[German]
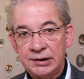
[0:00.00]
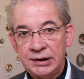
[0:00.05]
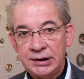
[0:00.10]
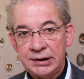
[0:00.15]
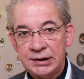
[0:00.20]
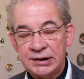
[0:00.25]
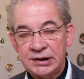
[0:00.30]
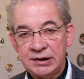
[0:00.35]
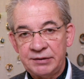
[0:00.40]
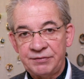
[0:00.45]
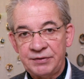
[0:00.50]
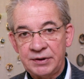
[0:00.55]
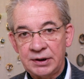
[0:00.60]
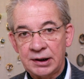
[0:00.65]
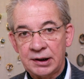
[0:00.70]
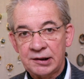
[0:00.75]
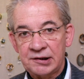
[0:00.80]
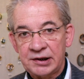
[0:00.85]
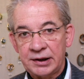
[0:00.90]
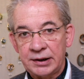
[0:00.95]
nicht die
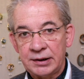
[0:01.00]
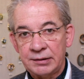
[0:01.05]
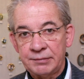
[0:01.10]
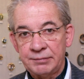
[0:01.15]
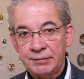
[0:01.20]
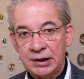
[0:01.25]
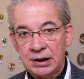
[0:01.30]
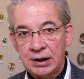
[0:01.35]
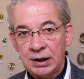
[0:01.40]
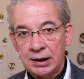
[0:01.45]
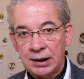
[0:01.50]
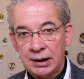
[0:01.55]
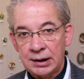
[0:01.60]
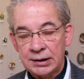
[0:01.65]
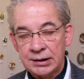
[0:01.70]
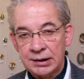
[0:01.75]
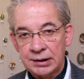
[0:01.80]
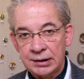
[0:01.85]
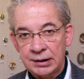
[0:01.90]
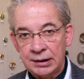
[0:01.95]
finanziellen Mittel
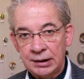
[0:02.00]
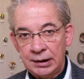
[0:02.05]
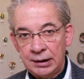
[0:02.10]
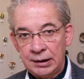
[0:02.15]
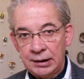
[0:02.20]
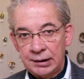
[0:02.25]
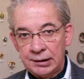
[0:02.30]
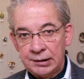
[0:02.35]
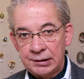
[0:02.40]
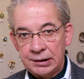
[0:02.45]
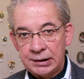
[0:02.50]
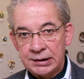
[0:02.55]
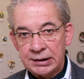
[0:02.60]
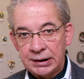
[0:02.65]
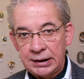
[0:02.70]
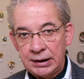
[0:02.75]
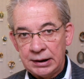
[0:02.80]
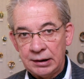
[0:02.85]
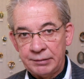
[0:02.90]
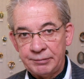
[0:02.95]
hatte, sich
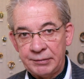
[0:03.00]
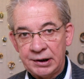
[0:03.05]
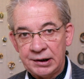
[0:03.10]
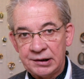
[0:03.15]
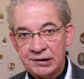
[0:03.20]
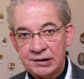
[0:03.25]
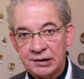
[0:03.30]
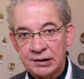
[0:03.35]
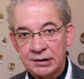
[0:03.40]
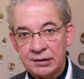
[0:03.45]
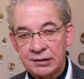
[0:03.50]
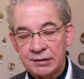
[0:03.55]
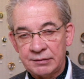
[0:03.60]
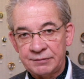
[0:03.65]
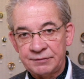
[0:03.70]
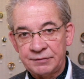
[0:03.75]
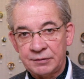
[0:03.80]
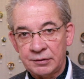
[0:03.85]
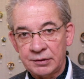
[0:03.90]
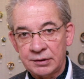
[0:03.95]
regelmäßig
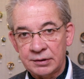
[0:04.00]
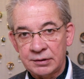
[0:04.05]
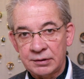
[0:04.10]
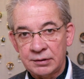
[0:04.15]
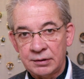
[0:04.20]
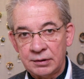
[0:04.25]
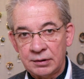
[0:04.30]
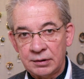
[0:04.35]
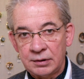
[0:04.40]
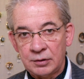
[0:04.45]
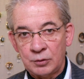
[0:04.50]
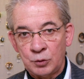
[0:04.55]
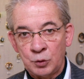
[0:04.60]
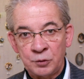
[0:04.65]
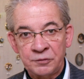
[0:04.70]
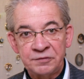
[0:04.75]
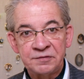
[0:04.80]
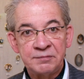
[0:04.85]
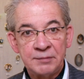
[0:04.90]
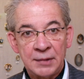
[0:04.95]
von
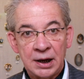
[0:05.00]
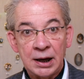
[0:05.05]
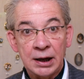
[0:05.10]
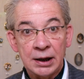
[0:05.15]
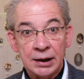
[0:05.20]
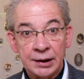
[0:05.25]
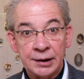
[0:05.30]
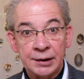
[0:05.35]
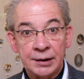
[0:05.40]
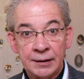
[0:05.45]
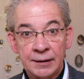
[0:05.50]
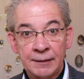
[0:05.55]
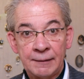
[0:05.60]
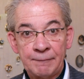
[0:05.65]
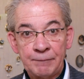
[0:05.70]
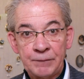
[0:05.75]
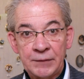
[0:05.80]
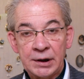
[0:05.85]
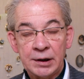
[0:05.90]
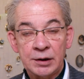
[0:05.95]
Hofmalern
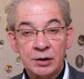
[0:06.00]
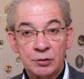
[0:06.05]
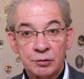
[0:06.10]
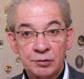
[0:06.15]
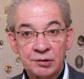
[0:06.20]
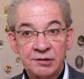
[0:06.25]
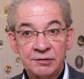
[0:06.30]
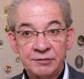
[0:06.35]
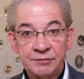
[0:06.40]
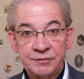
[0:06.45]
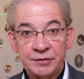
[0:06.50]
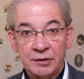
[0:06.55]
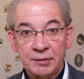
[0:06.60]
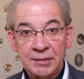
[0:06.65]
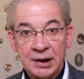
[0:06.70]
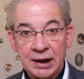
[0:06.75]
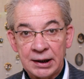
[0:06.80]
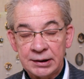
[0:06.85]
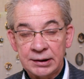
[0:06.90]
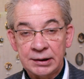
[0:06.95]
in großen
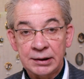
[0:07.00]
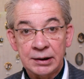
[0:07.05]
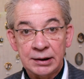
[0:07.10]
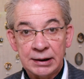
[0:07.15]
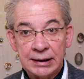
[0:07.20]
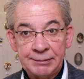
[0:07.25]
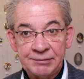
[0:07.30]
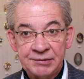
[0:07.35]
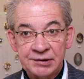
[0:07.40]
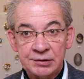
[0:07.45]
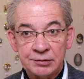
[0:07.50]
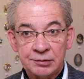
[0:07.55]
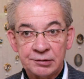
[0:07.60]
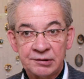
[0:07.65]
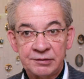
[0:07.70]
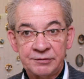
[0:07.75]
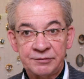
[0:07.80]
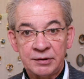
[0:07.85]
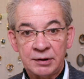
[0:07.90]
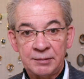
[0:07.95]
Formaten, in
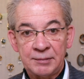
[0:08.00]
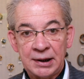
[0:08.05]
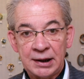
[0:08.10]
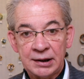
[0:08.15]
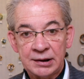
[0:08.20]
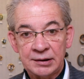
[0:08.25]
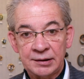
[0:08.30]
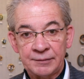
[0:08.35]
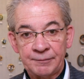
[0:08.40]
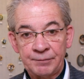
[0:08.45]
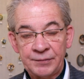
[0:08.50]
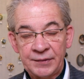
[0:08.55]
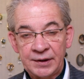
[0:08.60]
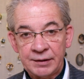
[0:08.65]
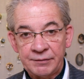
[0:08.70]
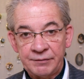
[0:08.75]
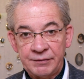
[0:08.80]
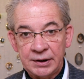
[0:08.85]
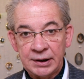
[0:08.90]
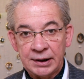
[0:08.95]
lebensgroßen Formaten
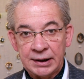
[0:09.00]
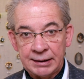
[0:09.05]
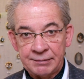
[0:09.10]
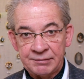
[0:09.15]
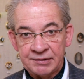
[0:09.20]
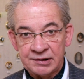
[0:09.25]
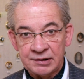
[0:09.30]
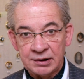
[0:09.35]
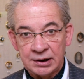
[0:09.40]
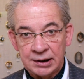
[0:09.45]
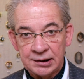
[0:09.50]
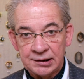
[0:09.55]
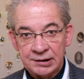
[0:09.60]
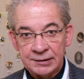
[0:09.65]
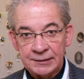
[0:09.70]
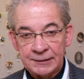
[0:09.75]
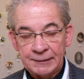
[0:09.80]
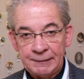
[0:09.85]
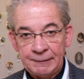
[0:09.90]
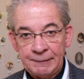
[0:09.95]
wiedergeben zu
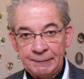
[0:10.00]
lassen.